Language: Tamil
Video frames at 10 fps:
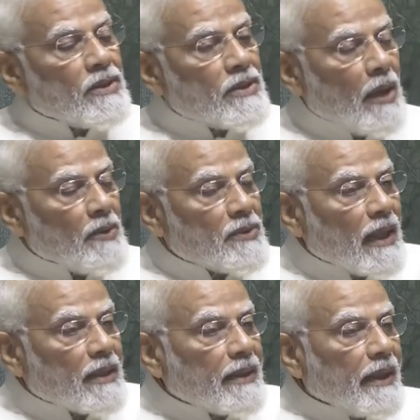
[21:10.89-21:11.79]

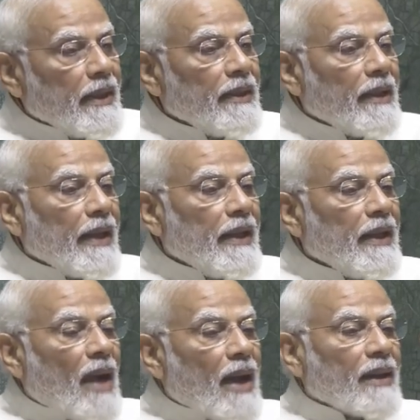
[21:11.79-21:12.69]
நாடாளுமன்றத்தின் புதிய
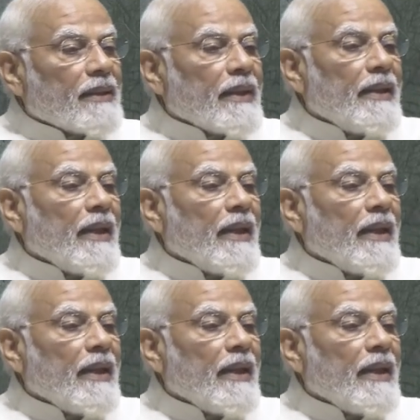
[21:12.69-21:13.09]
கட்டிடம்